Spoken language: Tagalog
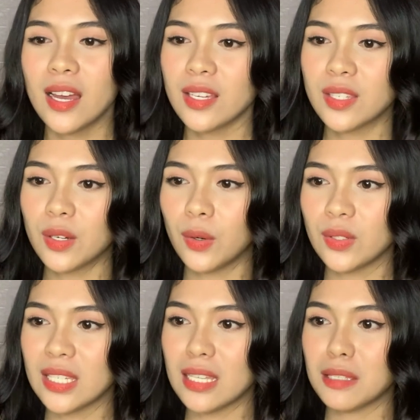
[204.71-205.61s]
So,
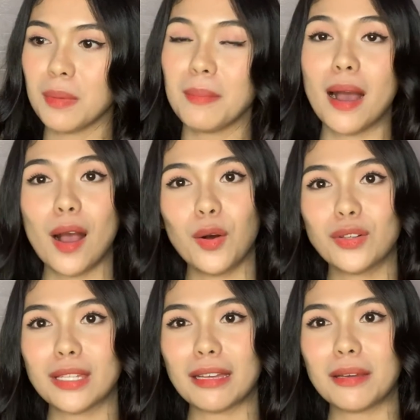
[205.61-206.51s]
since may mga
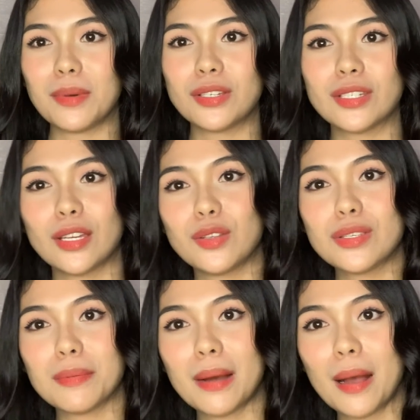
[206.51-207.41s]
contact naman siya dun
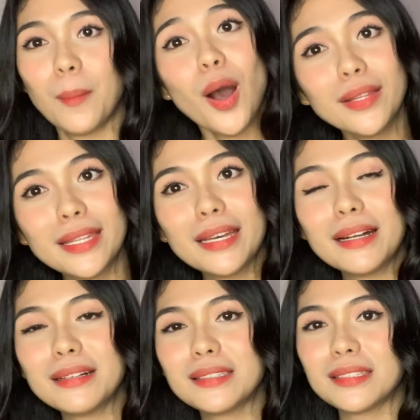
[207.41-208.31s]
sa mga
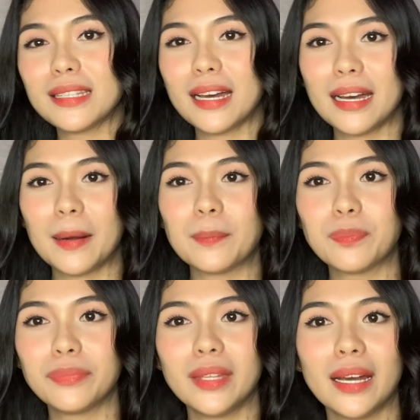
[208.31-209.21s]
models na,
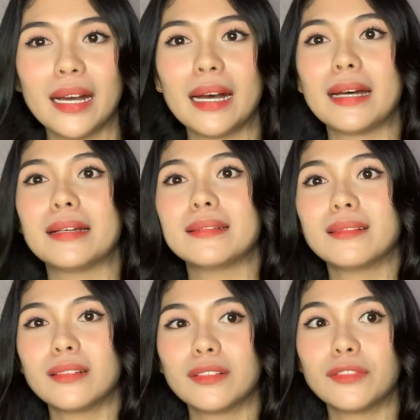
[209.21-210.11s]
na
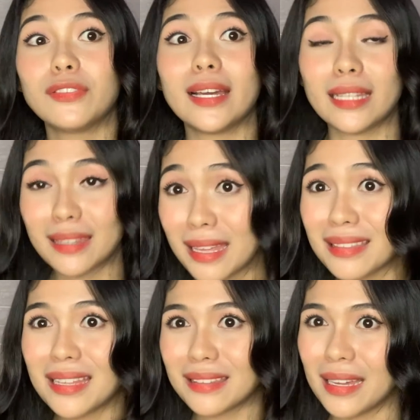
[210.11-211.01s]
flight
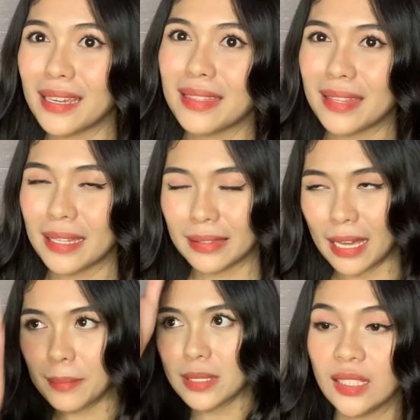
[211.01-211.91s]
attendant na rin that
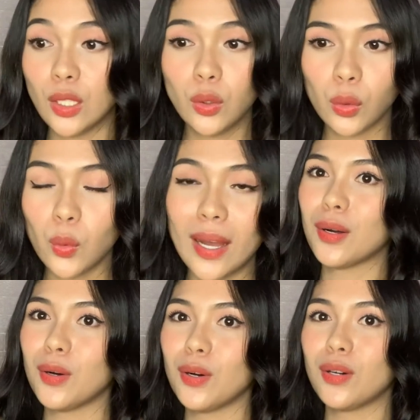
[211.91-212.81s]
time. Sa tinuruan
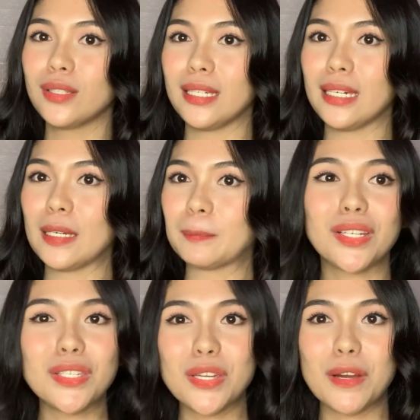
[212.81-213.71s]
ko ni
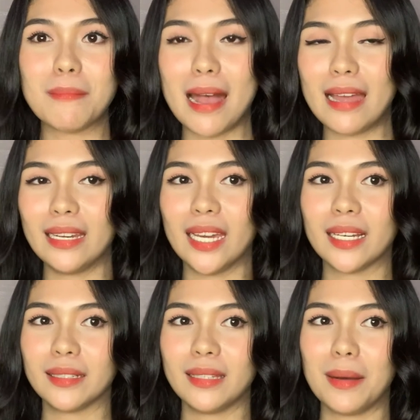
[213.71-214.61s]
Sir
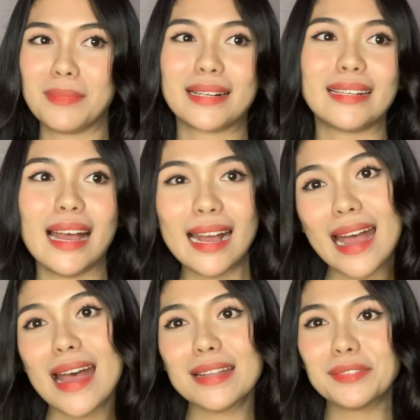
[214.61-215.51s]
Malik na
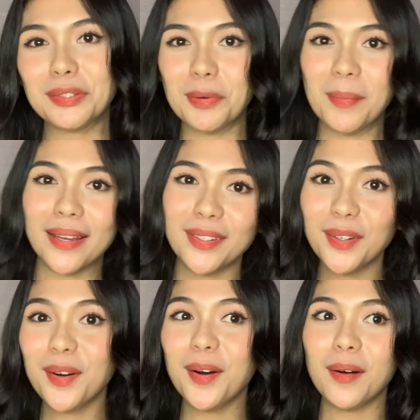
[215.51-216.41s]
maglakad,
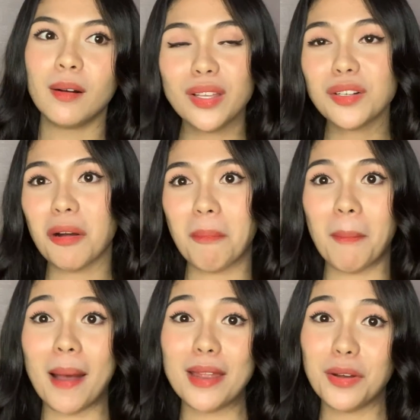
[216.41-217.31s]
tumayo, ko
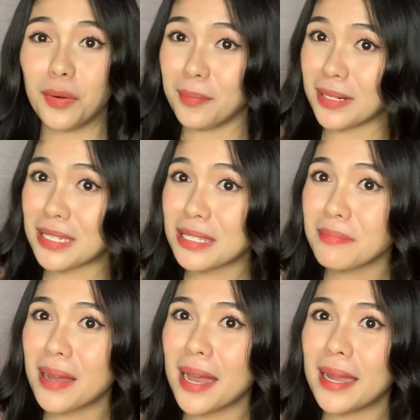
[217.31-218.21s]
paano ako
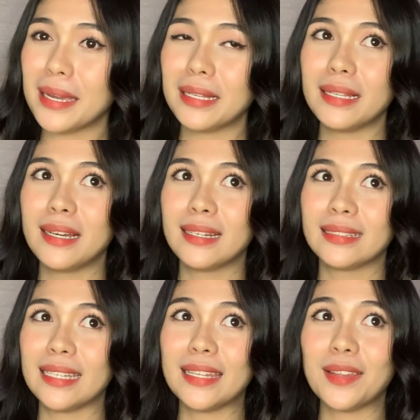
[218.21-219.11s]
mag-smile.
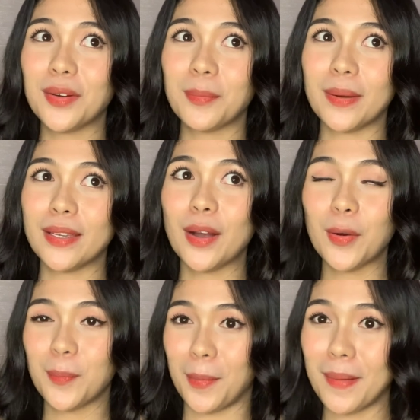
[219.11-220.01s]
Tinanong pa niya
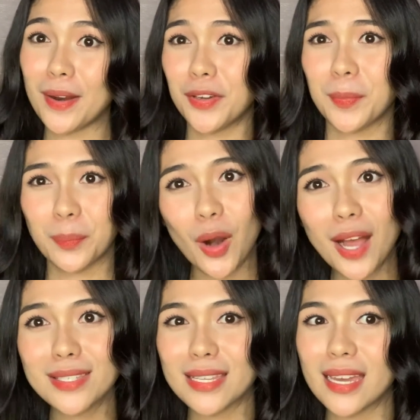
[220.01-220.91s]
kung paano yung
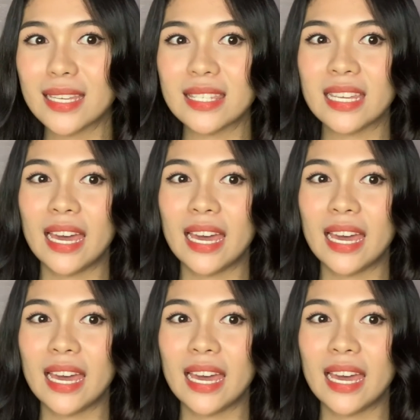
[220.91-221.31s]
process.